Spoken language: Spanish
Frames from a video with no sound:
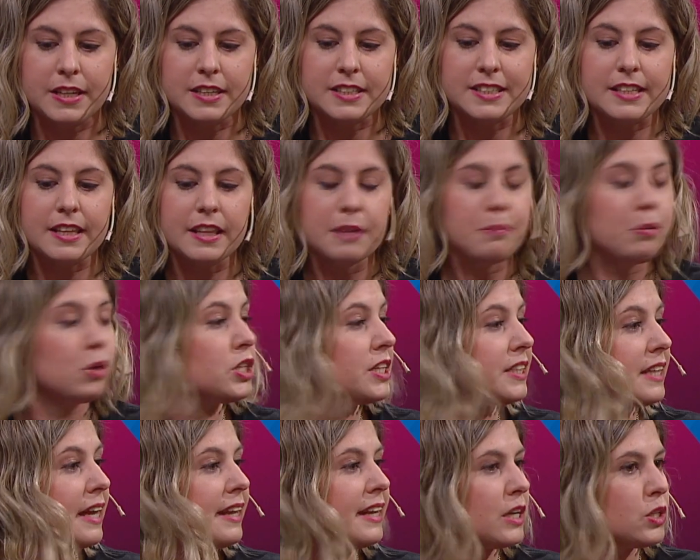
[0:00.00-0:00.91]
se
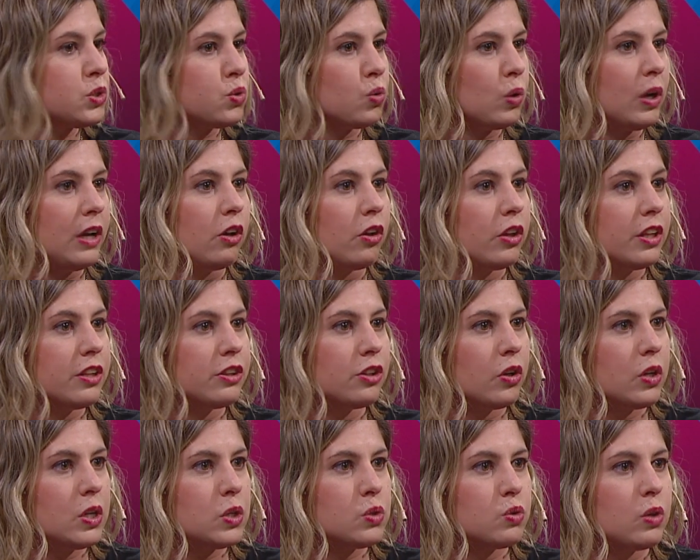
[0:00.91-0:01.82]
deposita en el suelo.
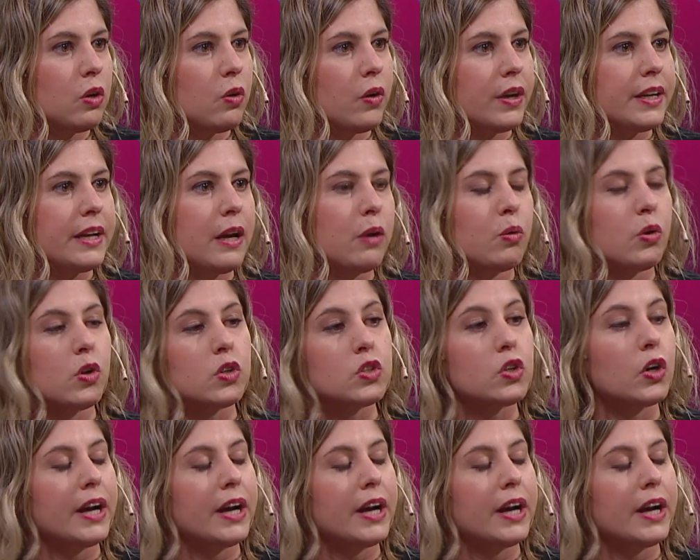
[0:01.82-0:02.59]
Dentro del suelo hay algunos